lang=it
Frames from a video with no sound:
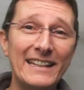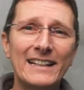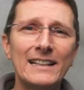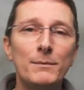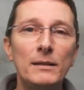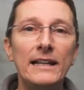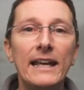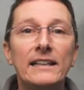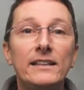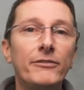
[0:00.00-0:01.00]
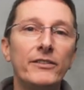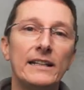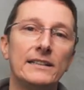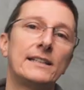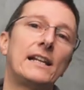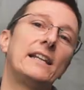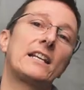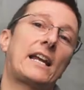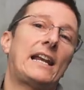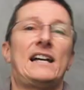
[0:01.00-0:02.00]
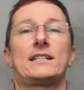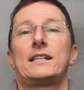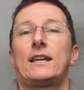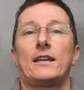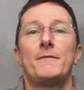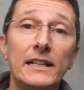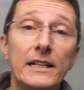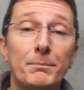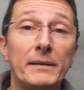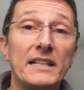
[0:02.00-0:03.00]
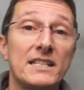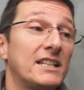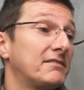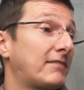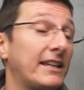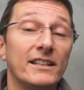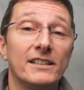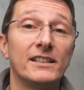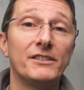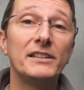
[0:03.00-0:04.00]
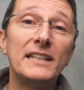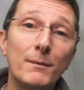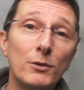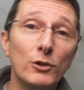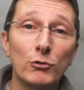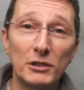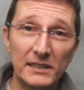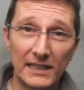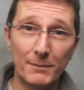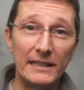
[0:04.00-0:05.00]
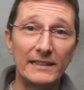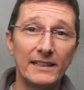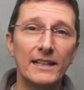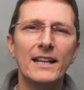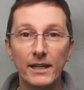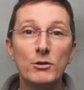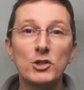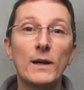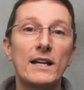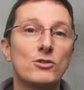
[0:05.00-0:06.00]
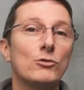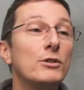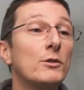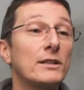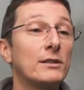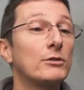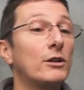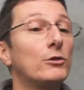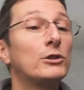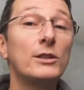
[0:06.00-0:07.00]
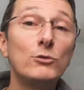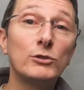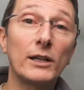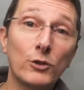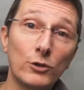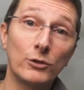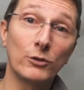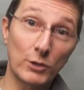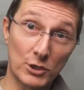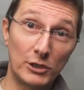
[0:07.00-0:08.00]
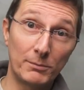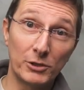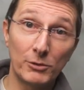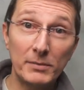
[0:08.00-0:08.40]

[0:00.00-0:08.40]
incredibili e differenti dalle classiche riprese che eh, vediamo quotidianamente. In questo caso un'inquadratura ottenuta con questo tipo di